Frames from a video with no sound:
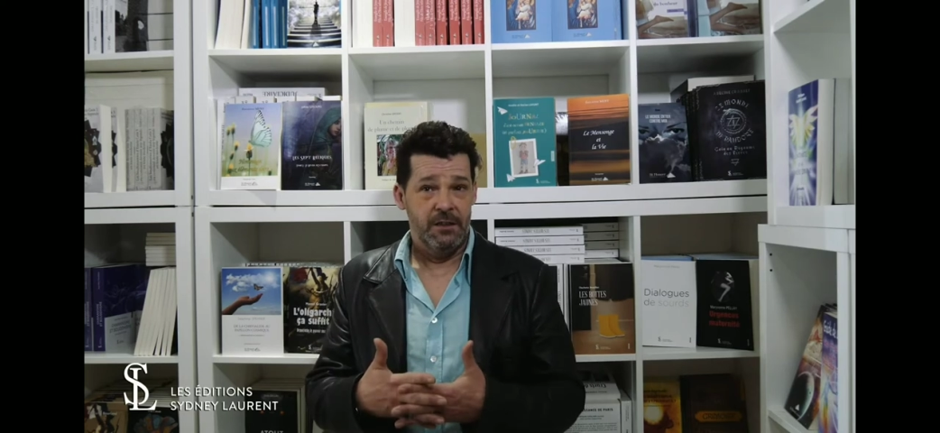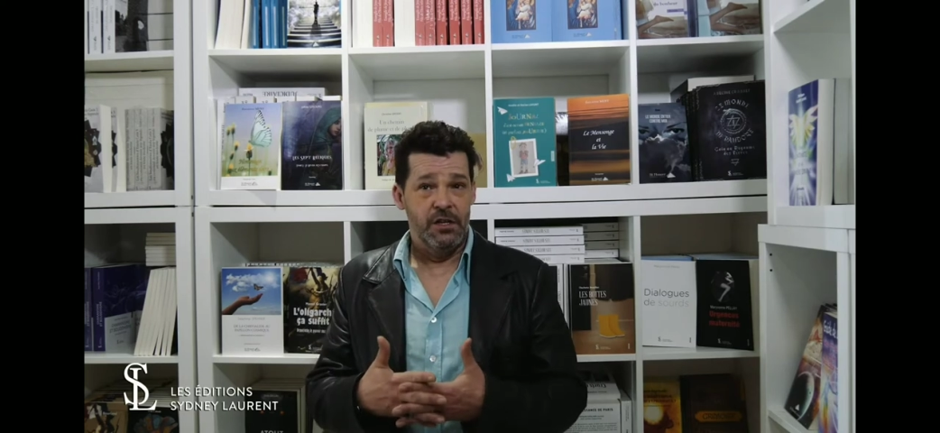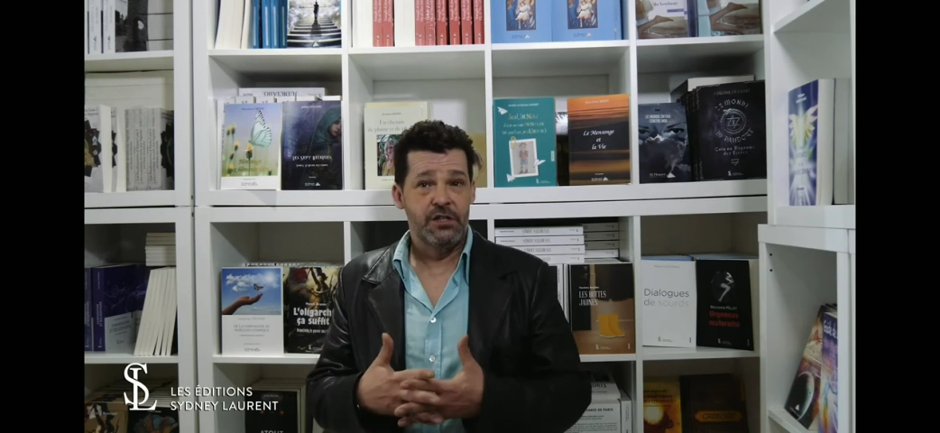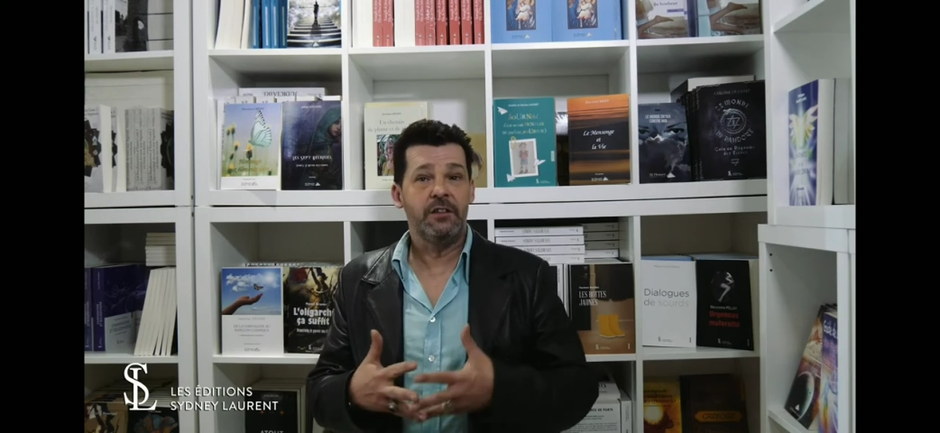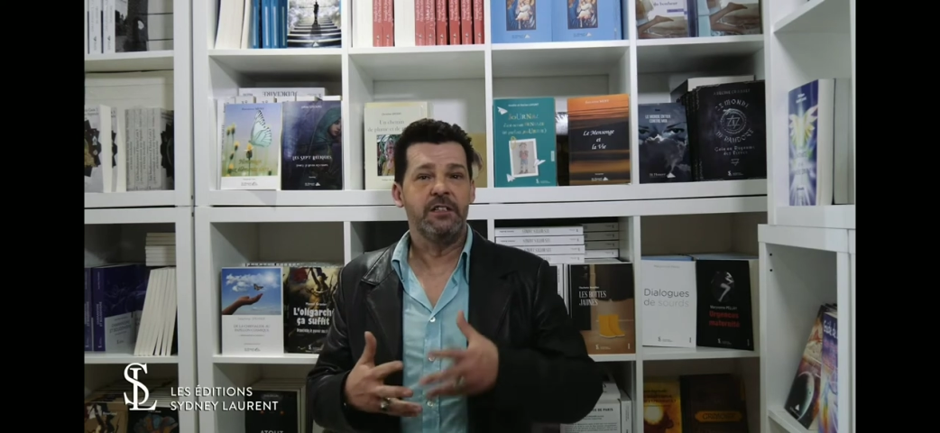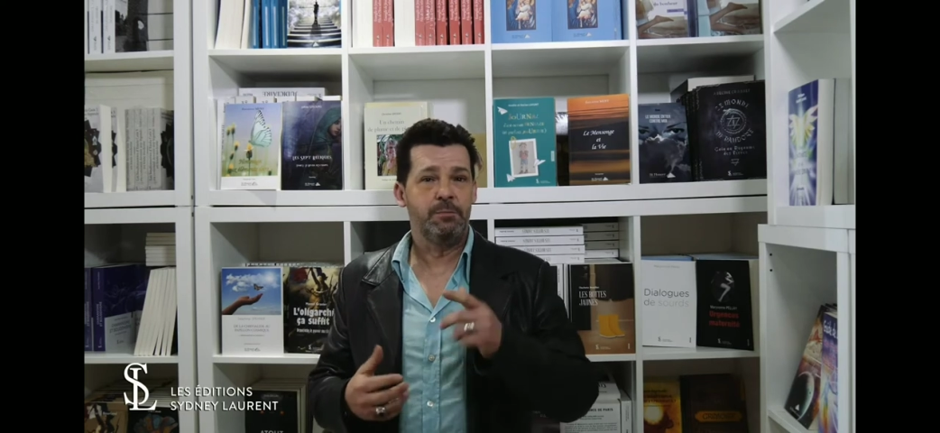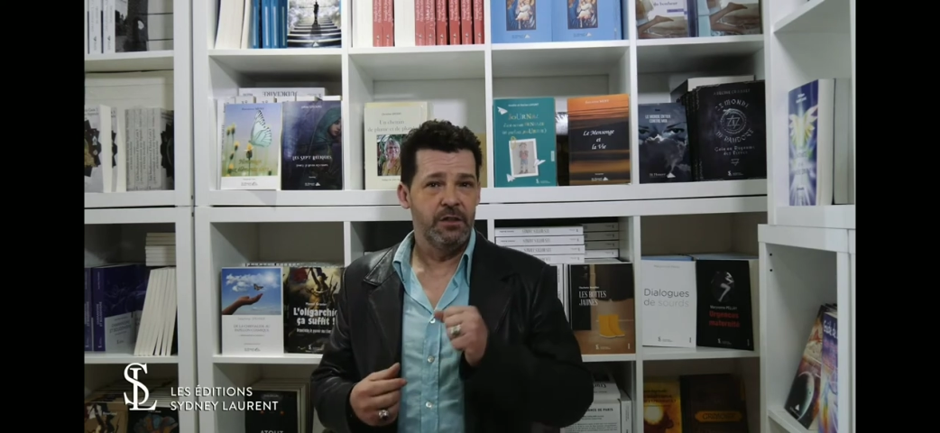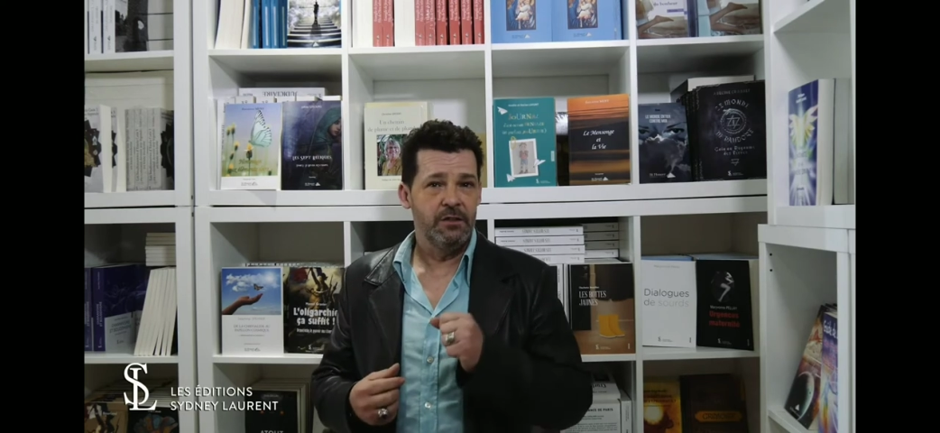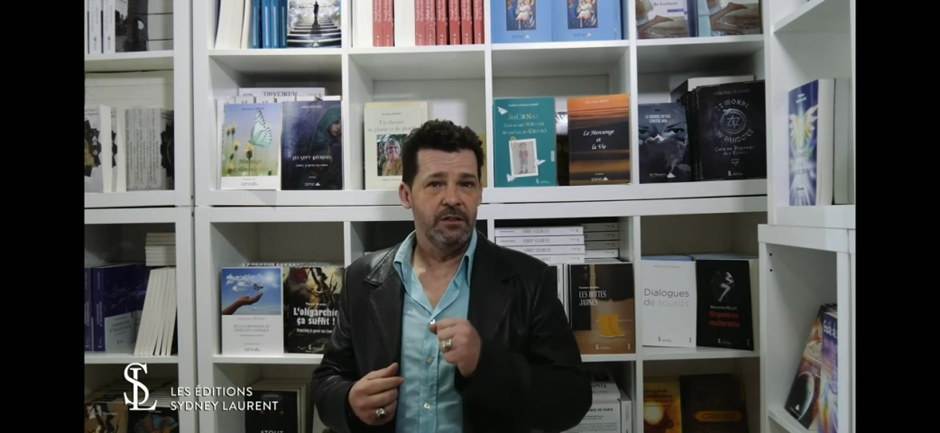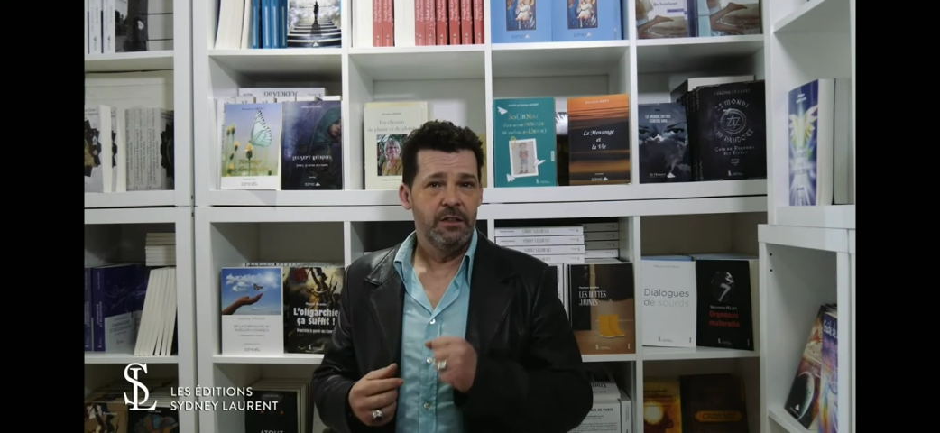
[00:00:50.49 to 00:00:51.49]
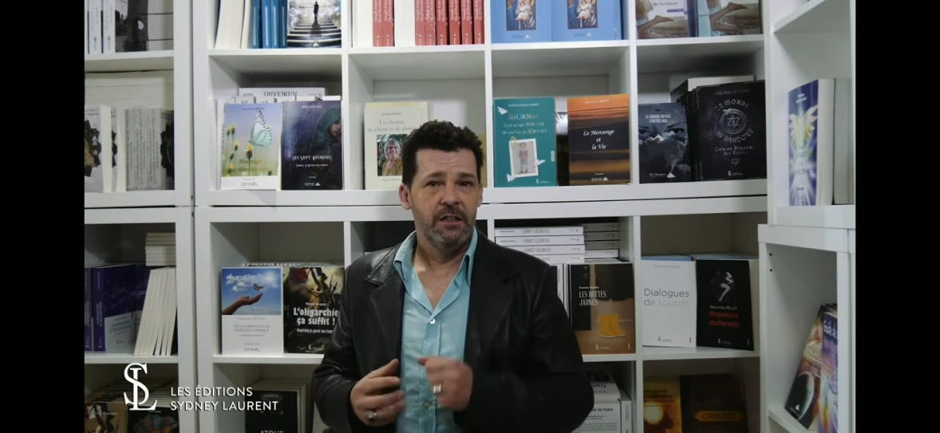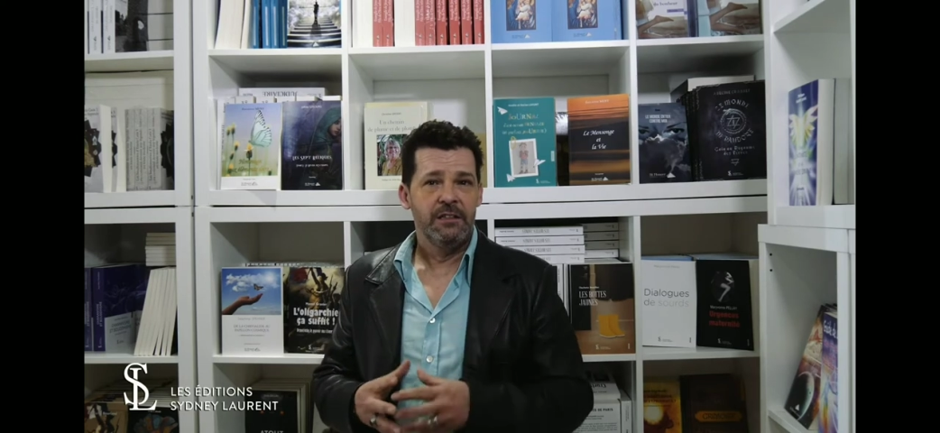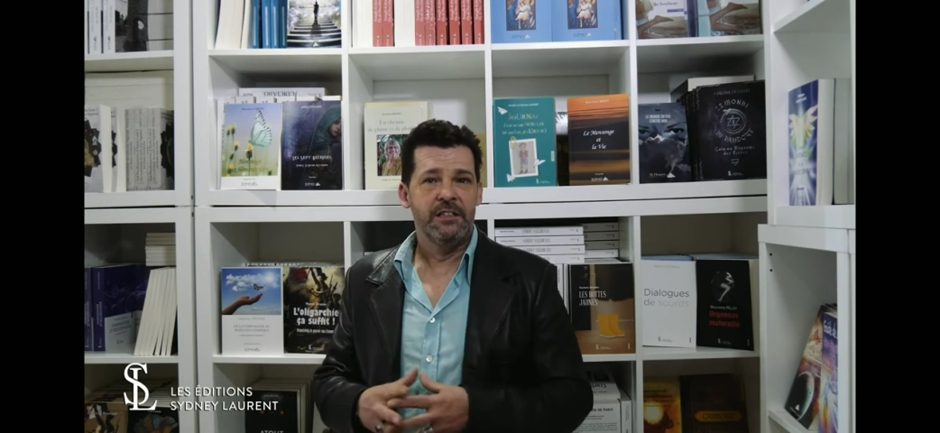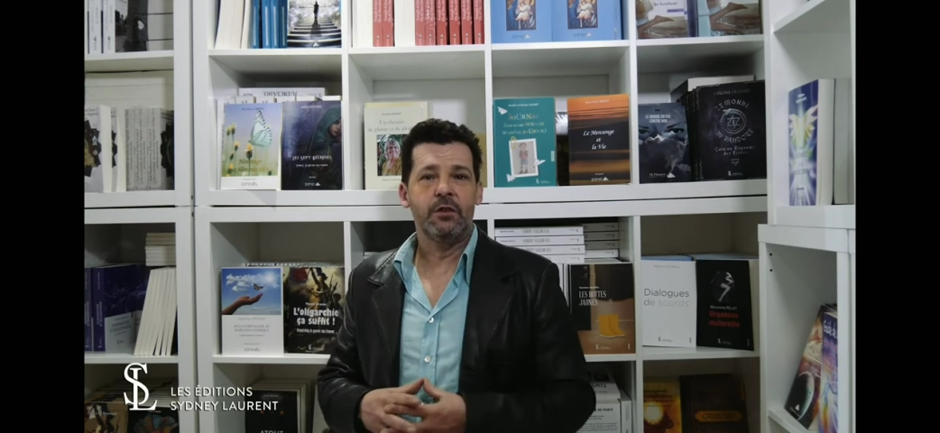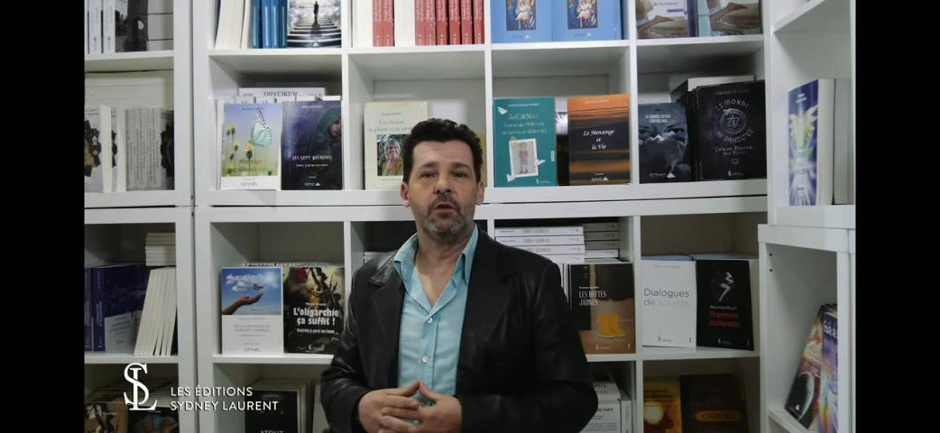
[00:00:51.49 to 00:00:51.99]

jeune espionne qui se